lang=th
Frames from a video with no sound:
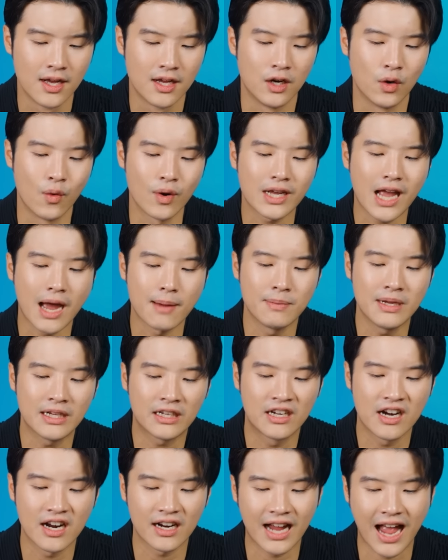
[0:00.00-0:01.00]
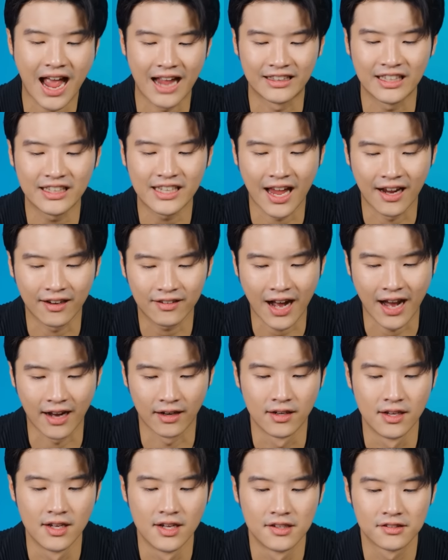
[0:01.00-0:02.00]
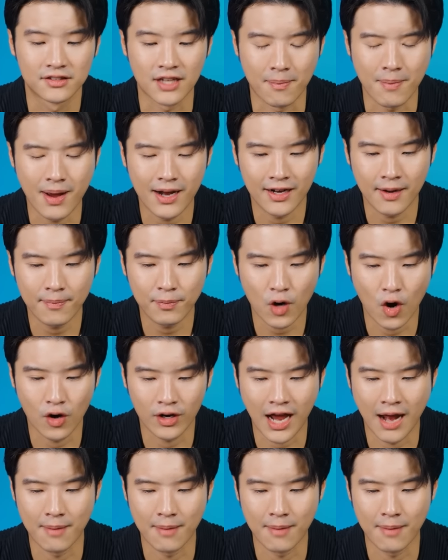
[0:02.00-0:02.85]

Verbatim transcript: หรือว่าการมีเครือข่ายที่แข็งแกร่งสามารถรับรอง